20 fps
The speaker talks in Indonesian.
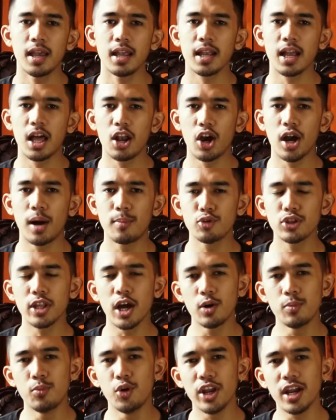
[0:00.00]
Kalau kamu
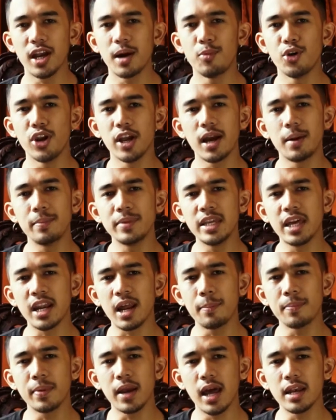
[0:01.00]
tahu boneka-boneka
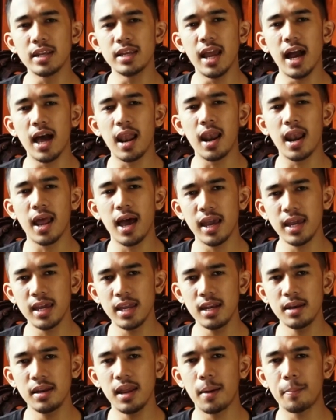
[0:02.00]
menyeramkan yang
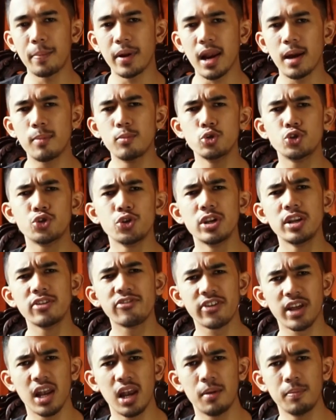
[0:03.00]
lain yang pernah muncul di
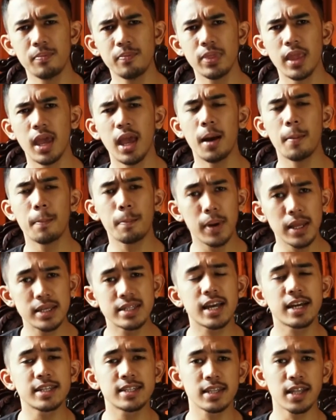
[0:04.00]
film, please
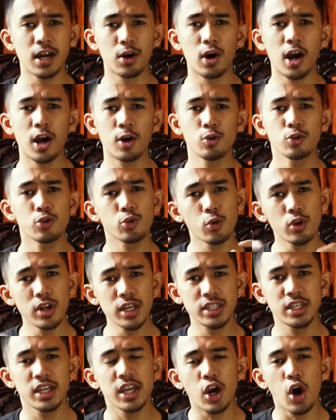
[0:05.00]
kasih tahu aku
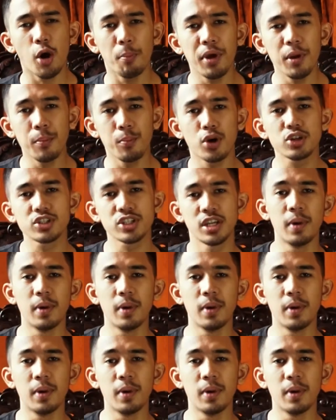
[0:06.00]
tulis di comment box di